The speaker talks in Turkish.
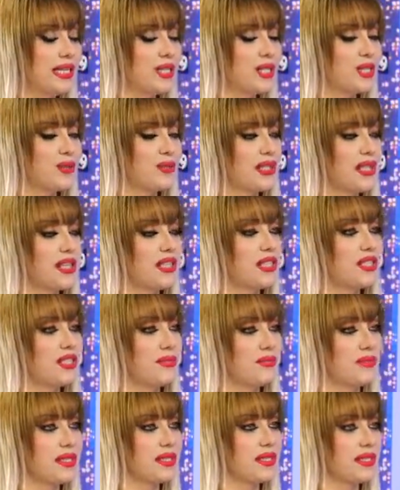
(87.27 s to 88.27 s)
Şimdi
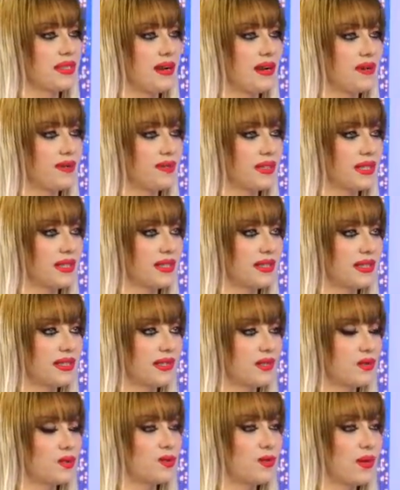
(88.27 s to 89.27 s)
geçtiğimiz hafta
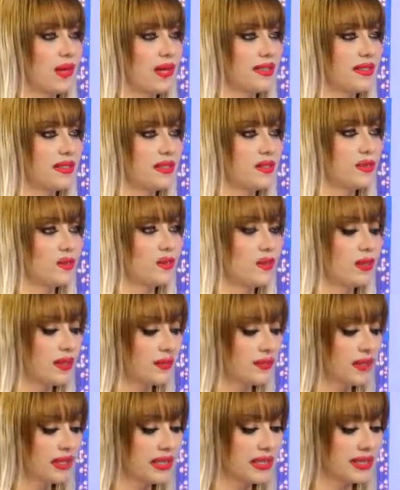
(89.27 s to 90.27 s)
e, cumartesi günü
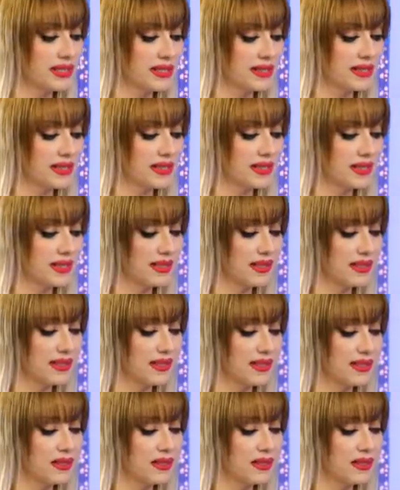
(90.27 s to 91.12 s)
Amerika'nın e,